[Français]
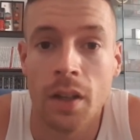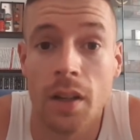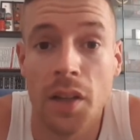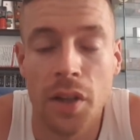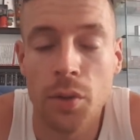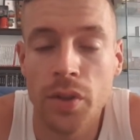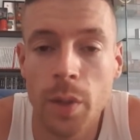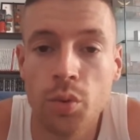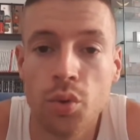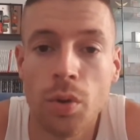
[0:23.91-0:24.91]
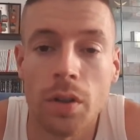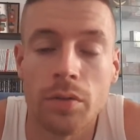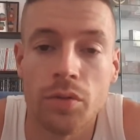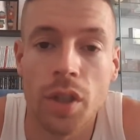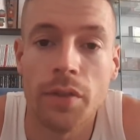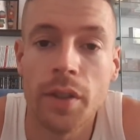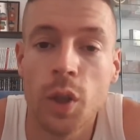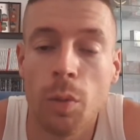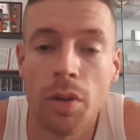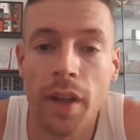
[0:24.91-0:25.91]
Là c'est le deuxième jour, j'avais une
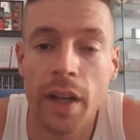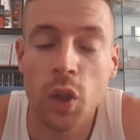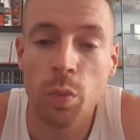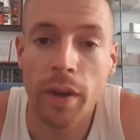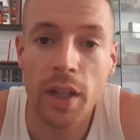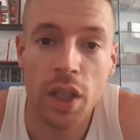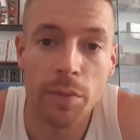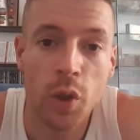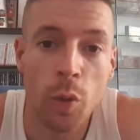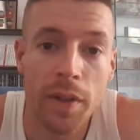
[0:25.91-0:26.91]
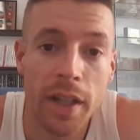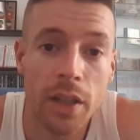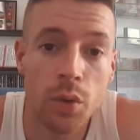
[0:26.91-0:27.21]
commande à récupérer chez Micromania.